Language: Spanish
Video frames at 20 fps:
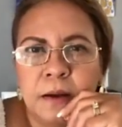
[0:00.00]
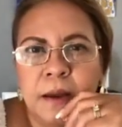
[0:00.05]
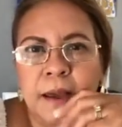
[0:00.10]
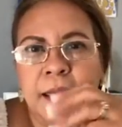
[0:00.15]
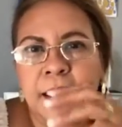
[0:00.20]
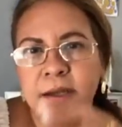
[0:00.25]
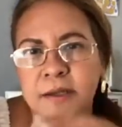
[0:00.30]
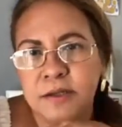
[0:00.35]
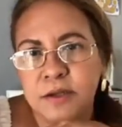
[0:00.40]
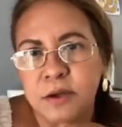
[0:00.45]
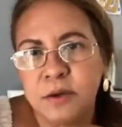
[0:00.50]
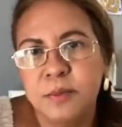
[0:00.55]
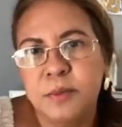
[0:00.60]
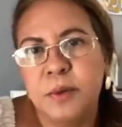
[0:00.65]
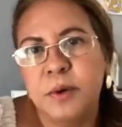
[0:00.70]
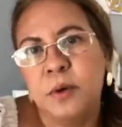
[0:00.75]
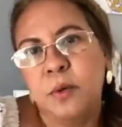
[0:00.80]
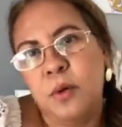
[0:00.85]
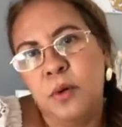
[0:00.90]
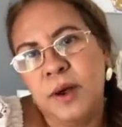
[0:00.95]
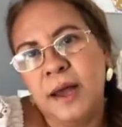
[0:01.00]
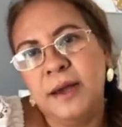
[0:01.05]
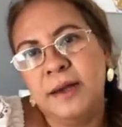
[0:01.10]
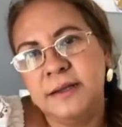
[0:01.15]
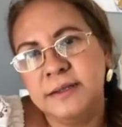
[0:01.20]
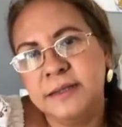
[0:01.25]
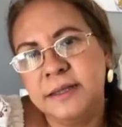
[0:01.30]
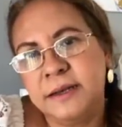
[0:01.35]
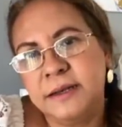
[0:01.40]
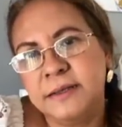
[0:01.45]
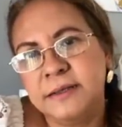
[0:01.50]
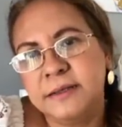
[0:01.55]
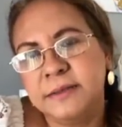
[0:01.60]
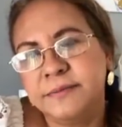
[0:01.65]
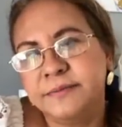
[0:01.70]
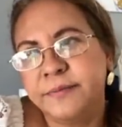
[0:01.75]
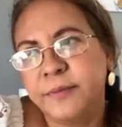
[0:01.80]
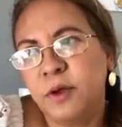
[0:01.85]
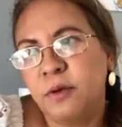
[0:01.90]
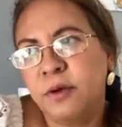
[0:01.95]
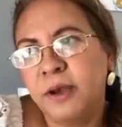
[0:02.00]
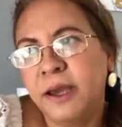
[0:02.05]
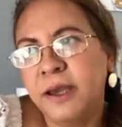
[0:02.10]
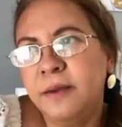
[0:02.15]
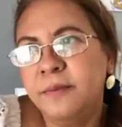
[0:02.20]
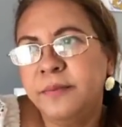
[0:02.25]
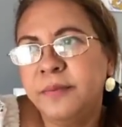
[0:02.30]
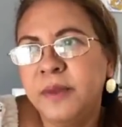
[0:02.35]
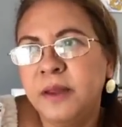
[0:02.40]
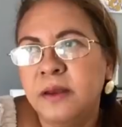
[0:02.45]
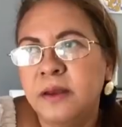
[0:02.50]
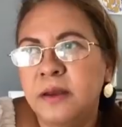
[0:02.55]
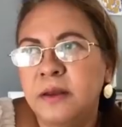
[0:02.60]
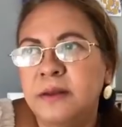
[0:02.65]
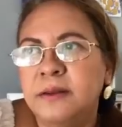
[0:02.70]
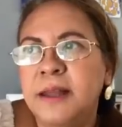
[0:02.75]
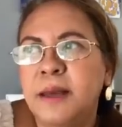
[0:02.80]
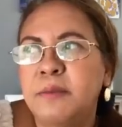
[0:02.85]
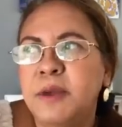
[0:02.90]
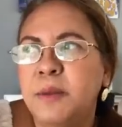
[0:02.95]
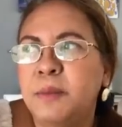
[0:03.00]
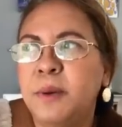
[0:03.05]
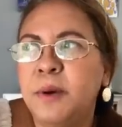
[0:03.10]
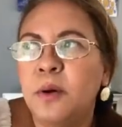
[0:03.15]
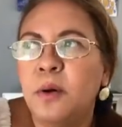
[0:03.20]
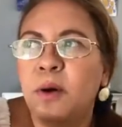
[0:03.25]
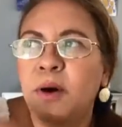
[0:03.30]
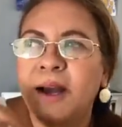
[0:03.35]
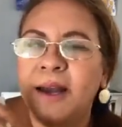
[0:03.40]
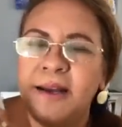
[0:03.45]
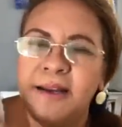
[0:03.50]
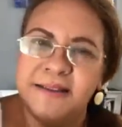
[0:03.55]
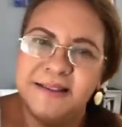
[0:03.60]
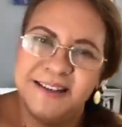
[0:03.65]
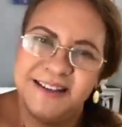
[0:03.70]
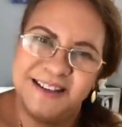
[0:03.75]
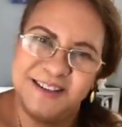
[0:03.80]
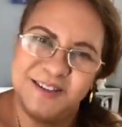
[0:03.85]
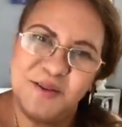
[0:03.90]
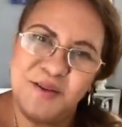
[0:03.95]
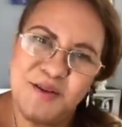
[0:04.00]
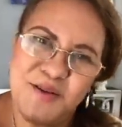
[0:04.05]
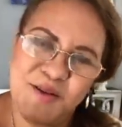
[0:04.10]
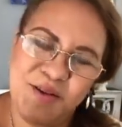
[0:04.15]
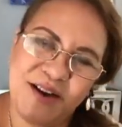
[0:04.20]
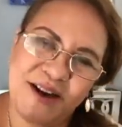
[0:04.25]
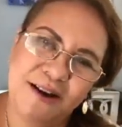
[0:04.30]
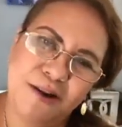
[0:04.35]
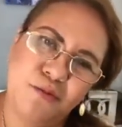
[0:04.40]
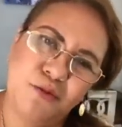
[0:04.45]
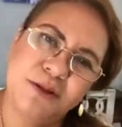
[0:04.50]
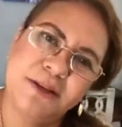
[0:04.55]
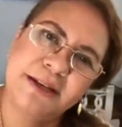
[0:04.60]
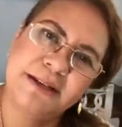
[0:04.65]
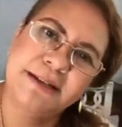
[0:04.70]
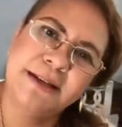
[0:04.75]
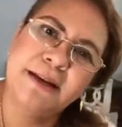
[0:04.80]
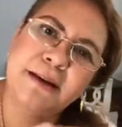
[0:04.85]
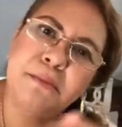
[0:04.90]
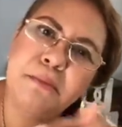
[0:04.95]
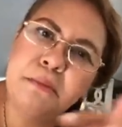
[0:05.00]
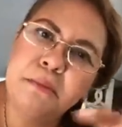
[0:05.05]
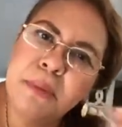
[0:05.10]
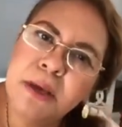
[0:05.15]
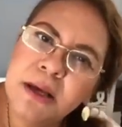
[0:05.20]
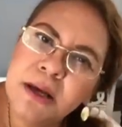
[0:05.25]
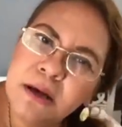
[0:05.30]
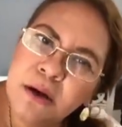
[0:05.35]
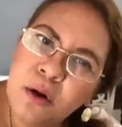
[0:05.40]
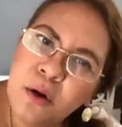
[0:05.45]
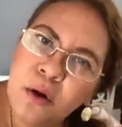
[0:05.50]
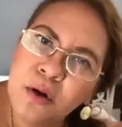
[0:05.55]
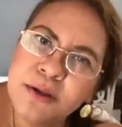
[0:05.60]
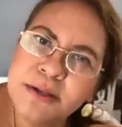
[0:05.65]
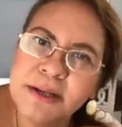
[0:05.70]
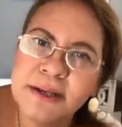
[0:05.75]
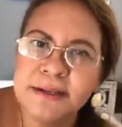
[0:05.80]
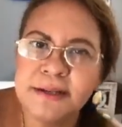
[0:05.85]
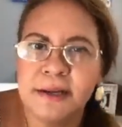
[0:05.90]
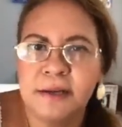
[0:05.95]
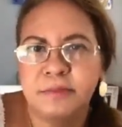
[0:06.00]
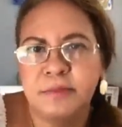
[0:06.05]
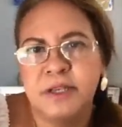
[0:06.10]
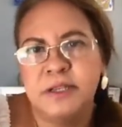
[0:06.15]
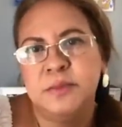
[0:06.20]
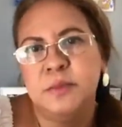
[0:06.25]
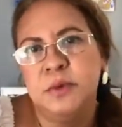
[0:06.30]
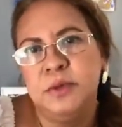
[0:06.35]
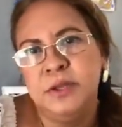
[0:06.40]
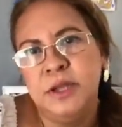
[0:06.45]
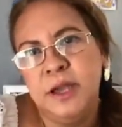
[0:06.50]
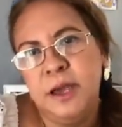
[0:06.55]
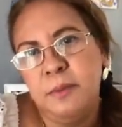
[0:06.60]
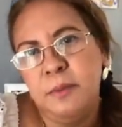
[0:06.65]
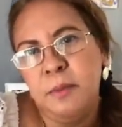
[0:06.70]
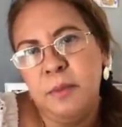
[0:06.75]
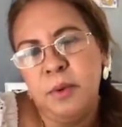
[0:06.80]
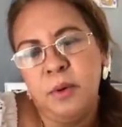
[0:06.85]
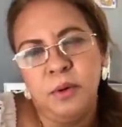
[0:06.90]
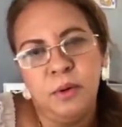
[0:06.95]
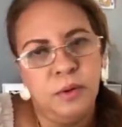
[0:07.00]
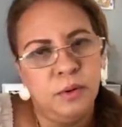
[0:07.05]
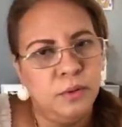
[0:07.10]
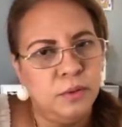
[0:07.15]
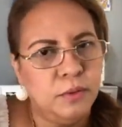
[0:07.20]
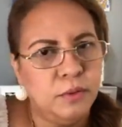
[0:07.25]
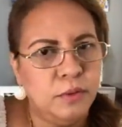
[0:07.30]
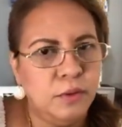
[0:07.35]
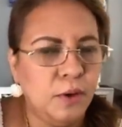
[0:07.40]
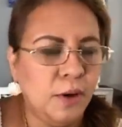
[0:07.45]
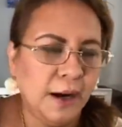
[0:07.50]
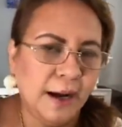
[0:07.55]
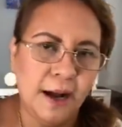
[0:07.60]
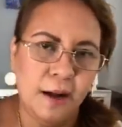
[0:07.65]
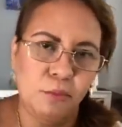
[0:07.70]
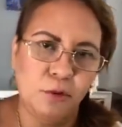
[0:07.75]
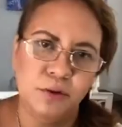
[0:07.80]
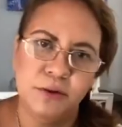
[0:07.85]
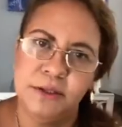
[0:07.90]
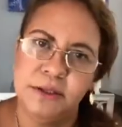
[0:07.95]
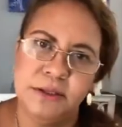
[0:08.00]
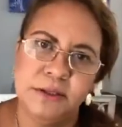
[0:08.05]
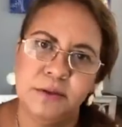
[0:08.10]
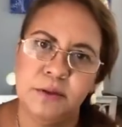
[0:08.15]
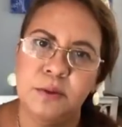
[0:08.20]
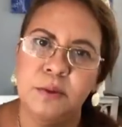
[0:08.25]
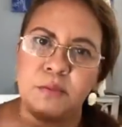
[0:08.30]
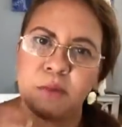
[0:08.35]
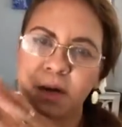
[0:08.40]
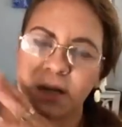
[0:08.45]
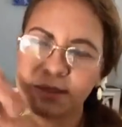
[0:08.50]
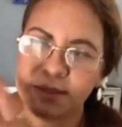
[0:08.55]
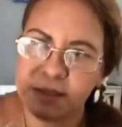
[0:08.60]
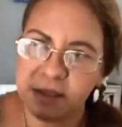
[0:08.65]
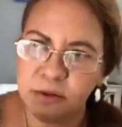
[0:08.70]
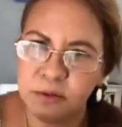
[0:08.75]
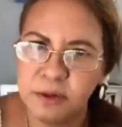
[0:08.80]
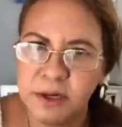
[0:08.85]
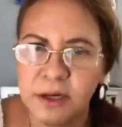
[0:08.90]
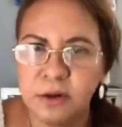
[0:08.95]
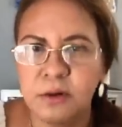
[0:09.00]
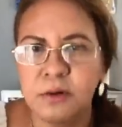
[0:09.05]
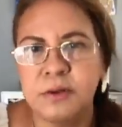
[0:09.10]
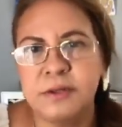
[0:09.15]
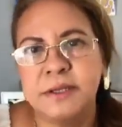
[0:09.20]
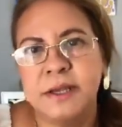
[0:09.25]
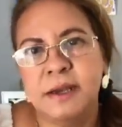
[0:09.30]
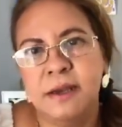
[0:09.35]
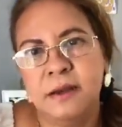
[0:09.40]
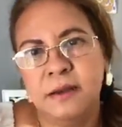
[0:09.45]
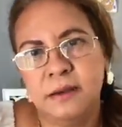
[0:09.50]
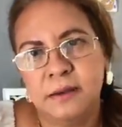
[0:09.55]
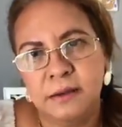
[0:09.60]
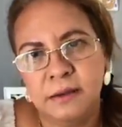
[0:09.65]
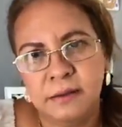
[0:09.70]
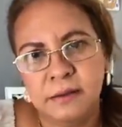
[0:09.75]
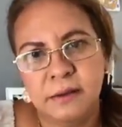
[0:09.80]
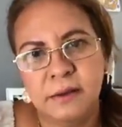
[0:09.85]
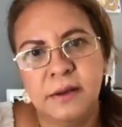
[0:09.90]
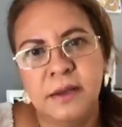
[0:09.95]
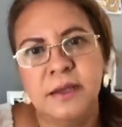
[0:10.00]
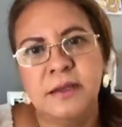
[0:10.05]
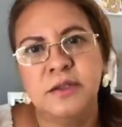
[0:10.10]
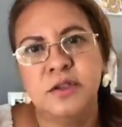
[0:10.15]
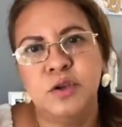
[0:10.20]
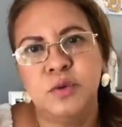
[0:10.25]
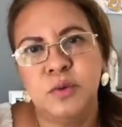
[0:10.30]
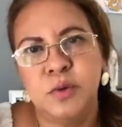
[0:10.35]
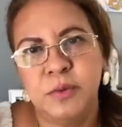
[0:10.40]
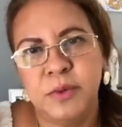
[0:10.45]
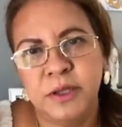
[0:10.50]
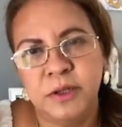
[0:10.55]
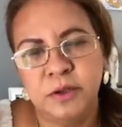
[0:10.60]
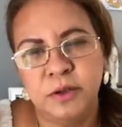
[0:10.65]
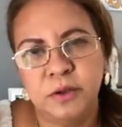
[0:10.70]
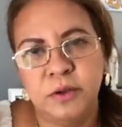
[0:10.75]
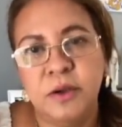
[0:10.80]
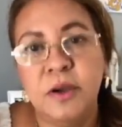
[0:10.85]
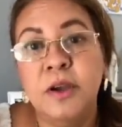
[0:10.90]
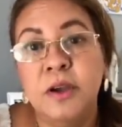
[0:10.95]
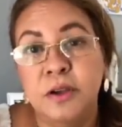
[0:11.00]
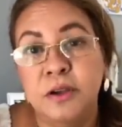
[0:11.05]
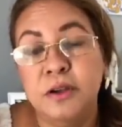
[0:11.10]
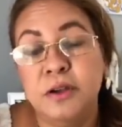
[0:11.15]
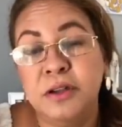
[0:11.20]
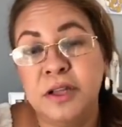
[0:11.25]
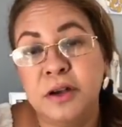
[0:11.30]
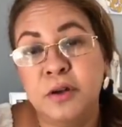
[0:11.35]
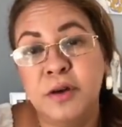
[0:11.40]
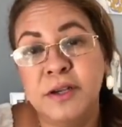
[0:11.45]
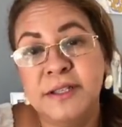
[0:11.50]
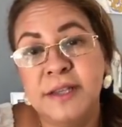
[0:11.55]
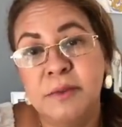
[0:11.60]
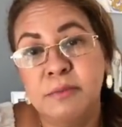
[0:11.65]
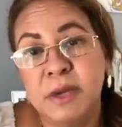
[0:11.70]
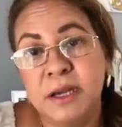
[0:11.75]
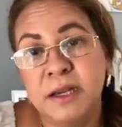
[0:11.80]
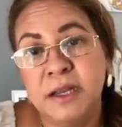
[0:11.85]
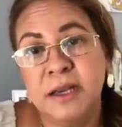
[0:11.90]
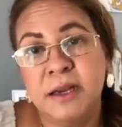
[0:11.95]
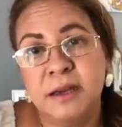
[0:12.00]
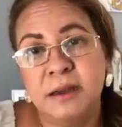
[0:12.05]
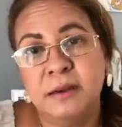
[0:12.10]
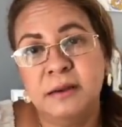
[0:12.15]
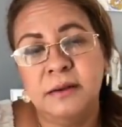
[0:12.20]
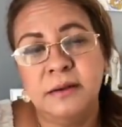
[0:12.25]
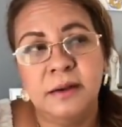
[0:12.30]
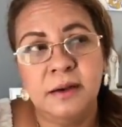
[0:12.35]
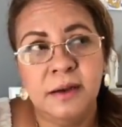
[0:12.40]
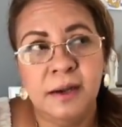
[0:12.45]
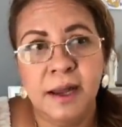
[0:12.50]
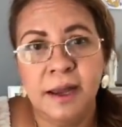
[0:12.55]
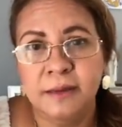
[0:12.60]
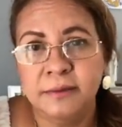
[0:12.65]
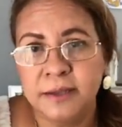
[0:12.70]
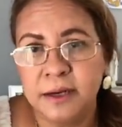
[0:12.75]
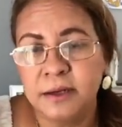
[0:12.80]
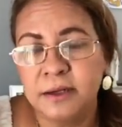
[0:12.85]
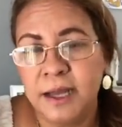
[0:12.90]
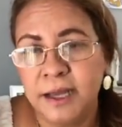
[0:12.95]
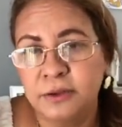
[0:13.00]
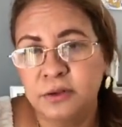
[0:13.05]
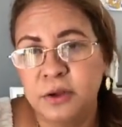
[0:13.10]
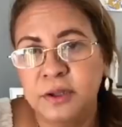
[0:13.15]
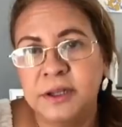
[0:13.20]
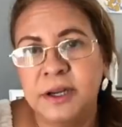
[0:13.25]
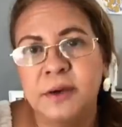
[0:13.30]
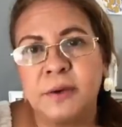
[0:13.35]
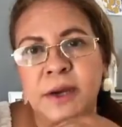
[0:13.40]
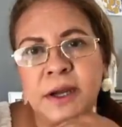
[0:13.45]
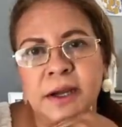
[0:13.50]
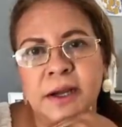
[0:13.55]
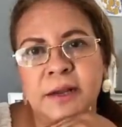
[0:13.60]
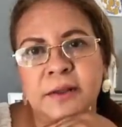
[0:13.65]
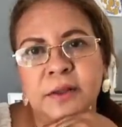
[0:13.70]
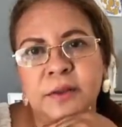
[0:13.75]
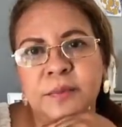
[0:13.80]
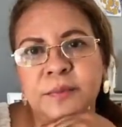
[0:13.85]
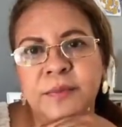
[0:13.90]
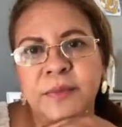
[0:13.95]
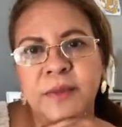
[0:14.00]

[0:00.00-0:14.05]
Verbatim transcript: Eso provoca el estrés, ¿ok? También provoca el estrés cuando queremos hacer mil cosas al mismo tiempo. No hagamos eso, vamos a hacer una cosa en su momento. Yo tengo esa manía, la, estoy trabajando.